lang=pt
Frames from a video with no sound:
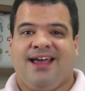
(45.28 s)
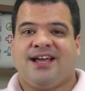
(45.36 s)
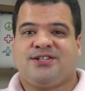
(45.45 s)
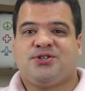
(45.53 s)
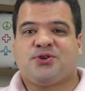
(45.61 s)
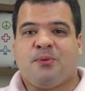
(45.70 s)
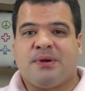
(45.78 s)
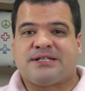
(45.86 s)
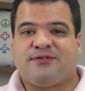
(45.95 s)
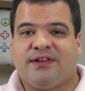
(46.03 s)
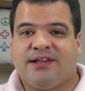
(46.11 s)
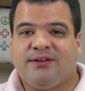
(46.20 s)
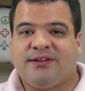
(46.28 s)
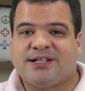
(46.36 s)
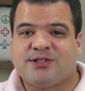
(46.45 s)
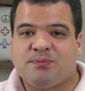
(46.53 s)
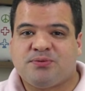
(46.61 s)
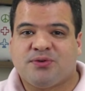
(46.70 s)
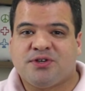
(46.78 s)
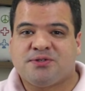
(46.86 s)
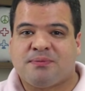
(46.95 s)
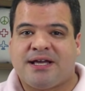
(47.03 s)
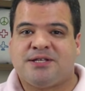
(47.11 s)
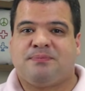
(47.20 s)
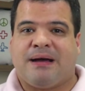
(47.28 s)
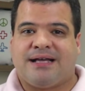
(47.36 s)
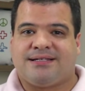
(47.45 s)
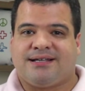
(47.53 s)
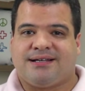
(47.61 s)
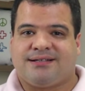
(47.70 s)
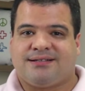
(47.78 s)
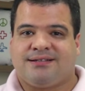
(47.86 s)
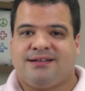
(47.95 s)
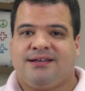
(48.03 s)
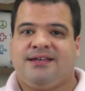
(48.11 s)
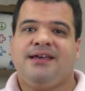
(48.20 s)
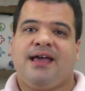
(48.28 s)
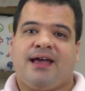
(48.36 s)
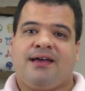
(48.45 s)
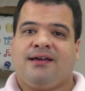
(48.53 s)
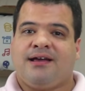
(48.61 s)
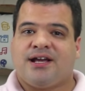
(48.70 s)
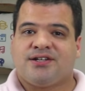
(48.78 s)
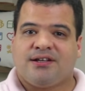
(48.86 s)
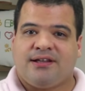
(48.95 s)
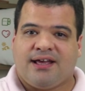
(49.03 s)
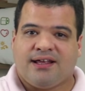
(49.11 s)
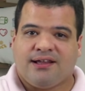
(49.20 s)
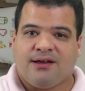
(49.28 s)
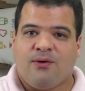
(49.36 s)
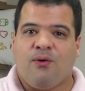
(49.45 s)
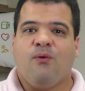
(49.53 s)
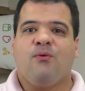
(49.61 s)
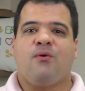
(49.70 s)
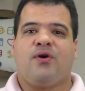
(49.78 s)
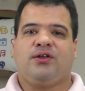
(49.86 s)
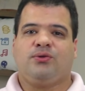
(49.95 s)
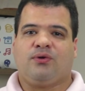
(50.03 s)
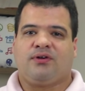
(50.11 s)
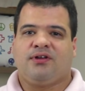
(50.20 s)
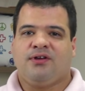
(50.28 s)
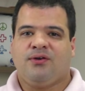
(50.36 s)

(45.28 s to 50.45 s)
A gente começa falando das opções mais básicas, que é a janela ou o corredor.